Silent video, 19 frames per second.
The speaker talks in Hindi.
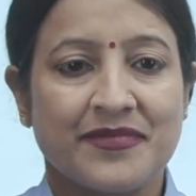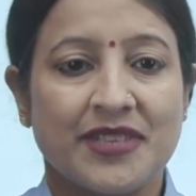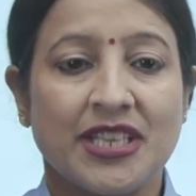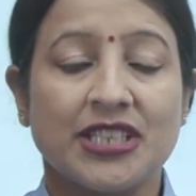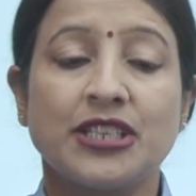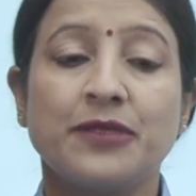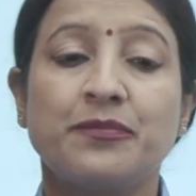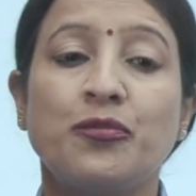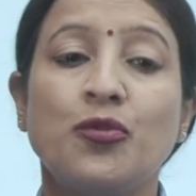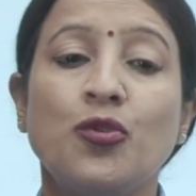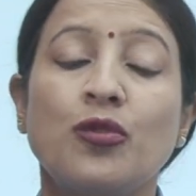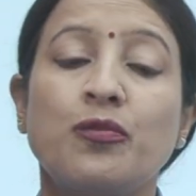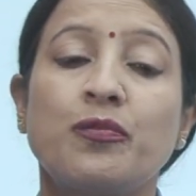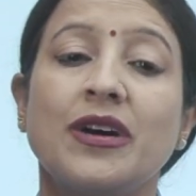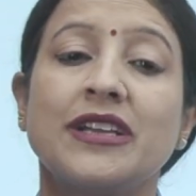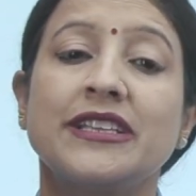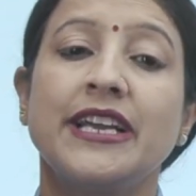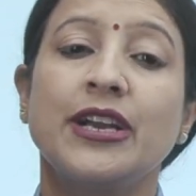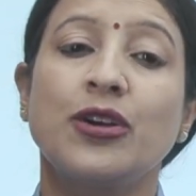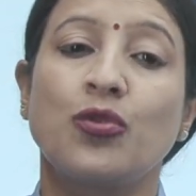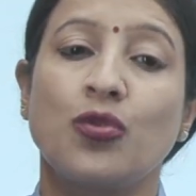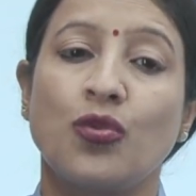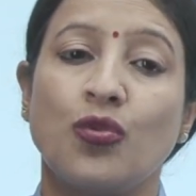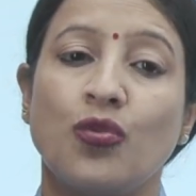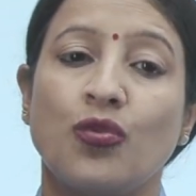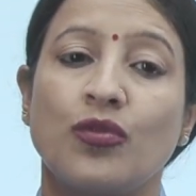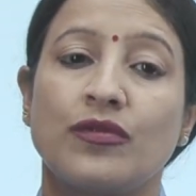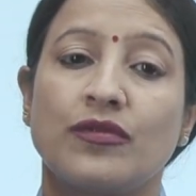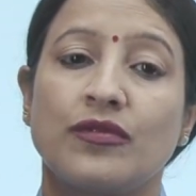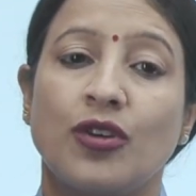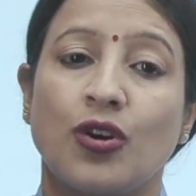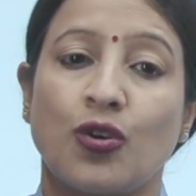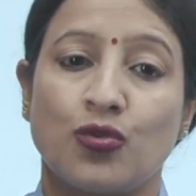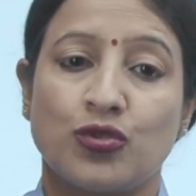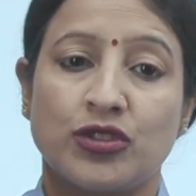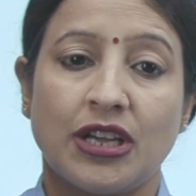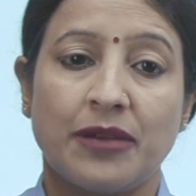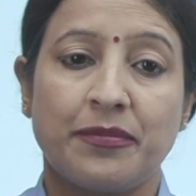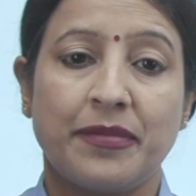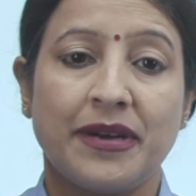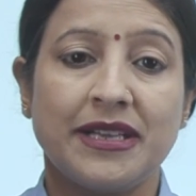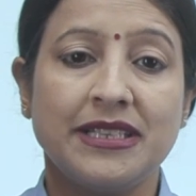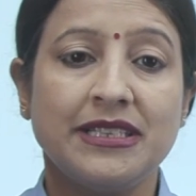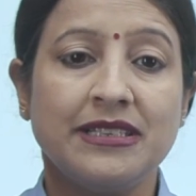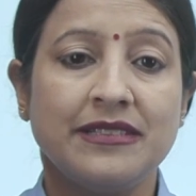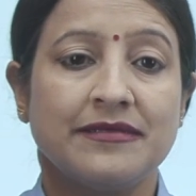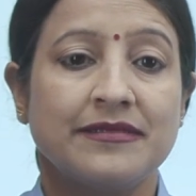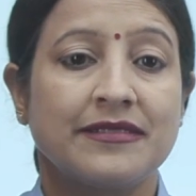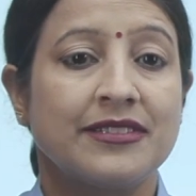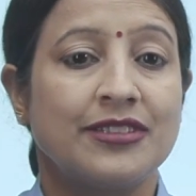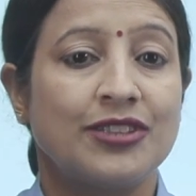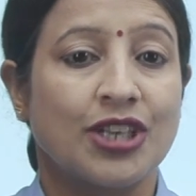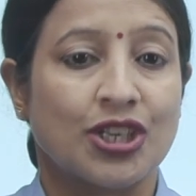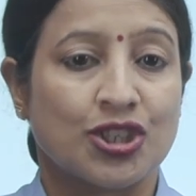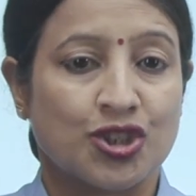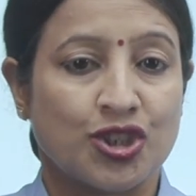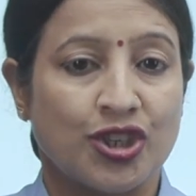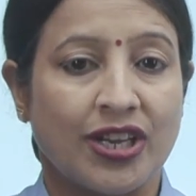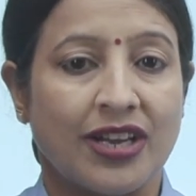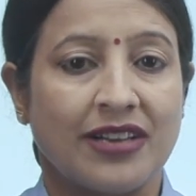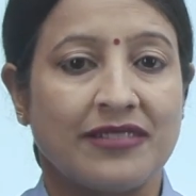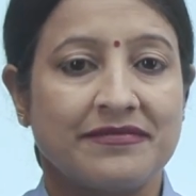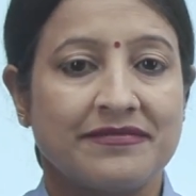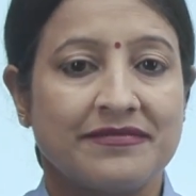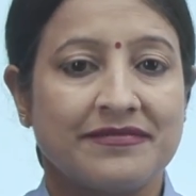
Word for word: जैसे पूर्व पद है गुरु और उत्तर पद दक्षिणा